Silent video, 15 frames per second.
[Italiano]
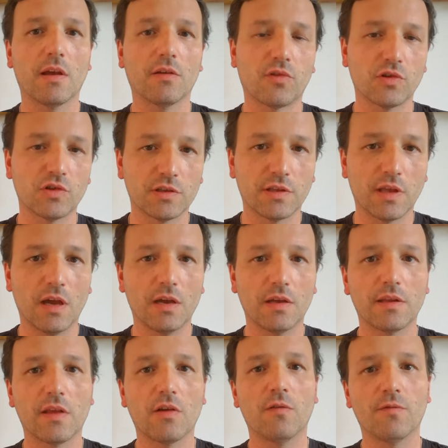e
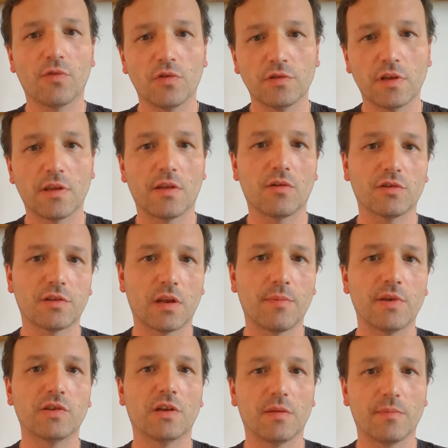atrocità nei confronti dei nostri
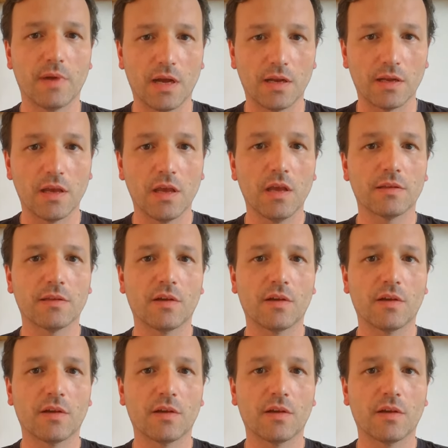amici animali,